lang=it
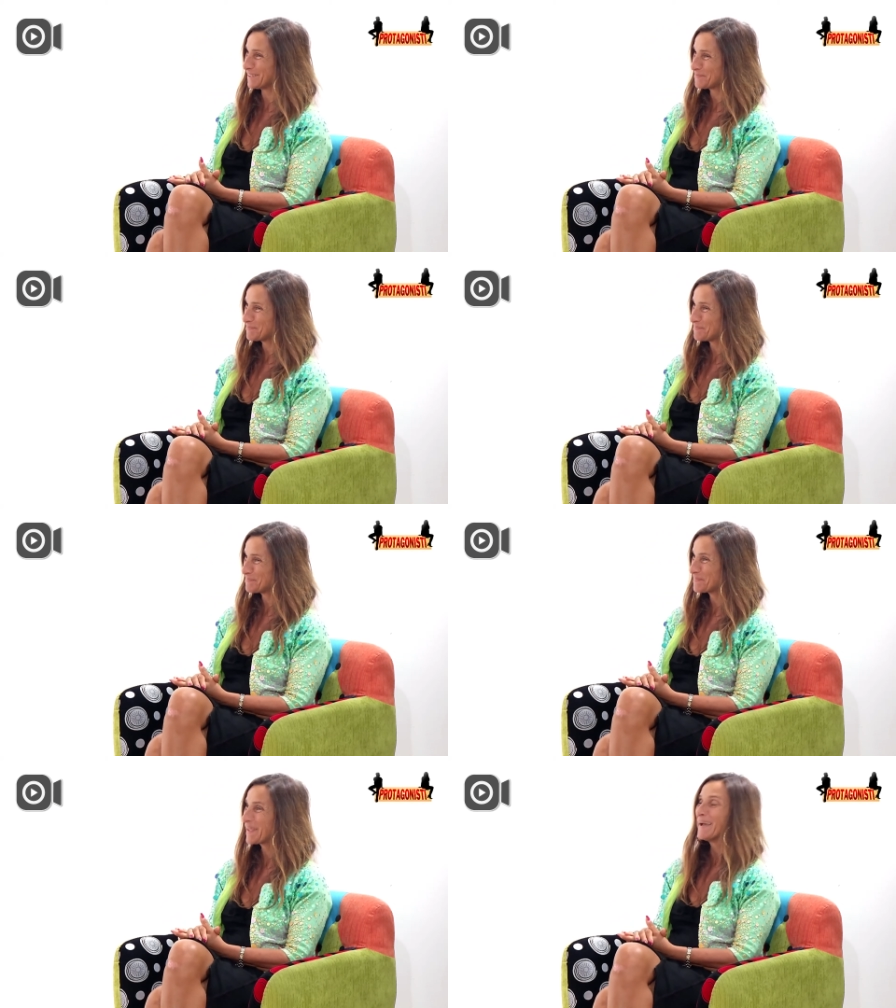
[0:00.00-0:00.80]
Sì,
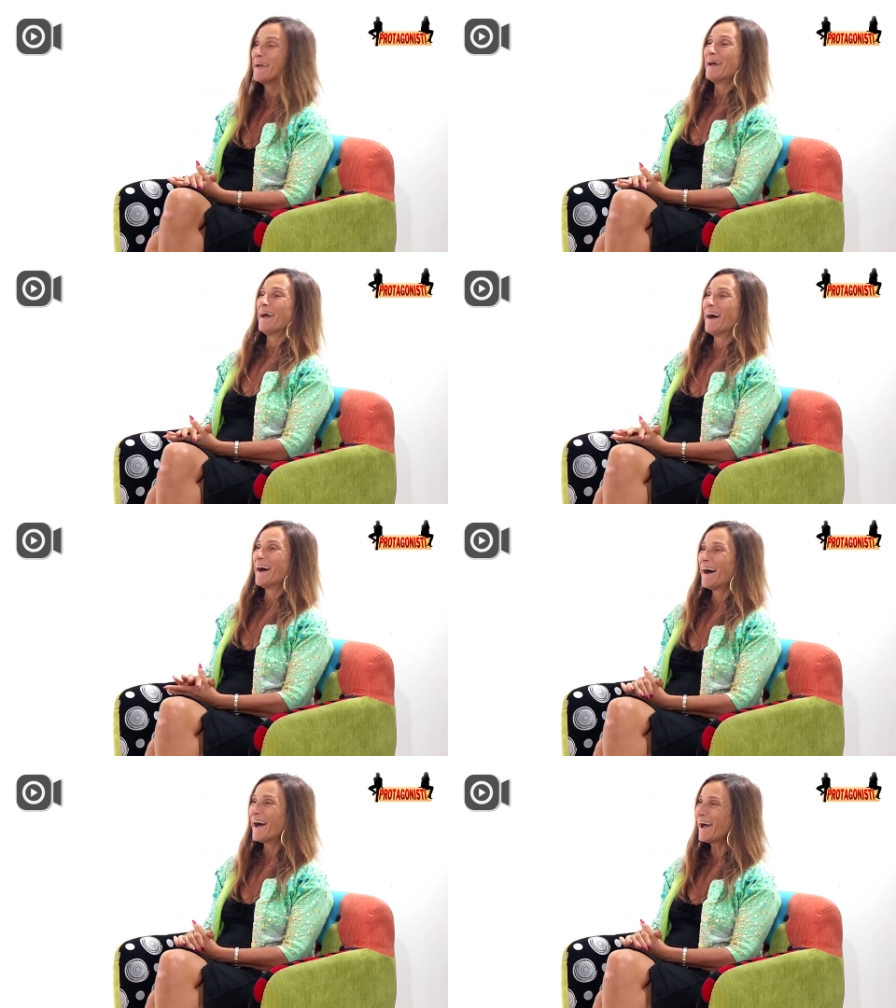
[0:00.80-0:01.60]
sì, sì.
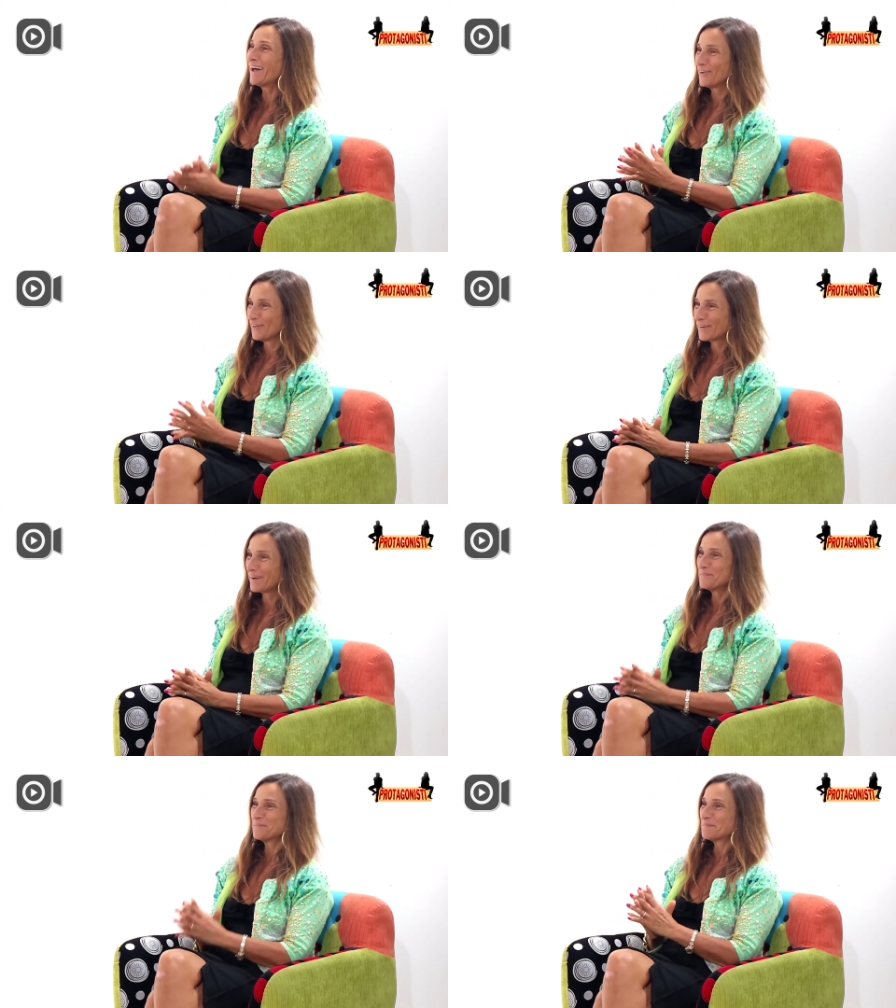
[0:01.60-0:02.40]
sì.
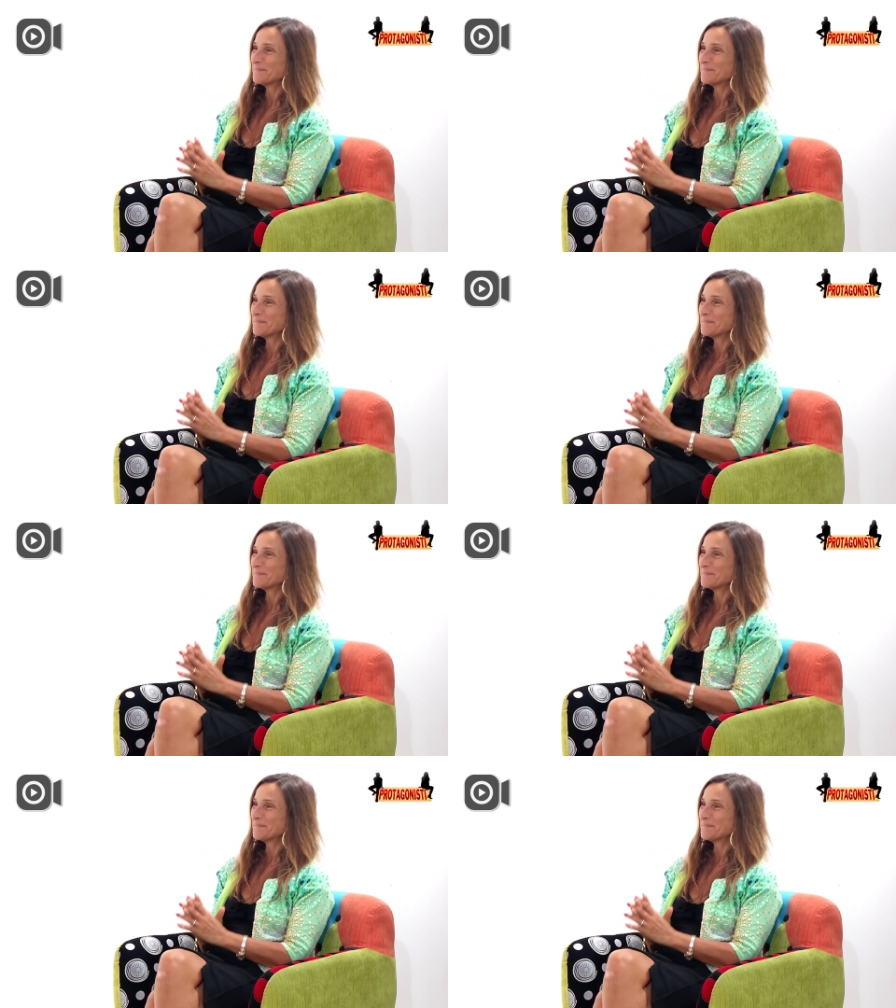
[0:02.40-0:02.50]
Allora,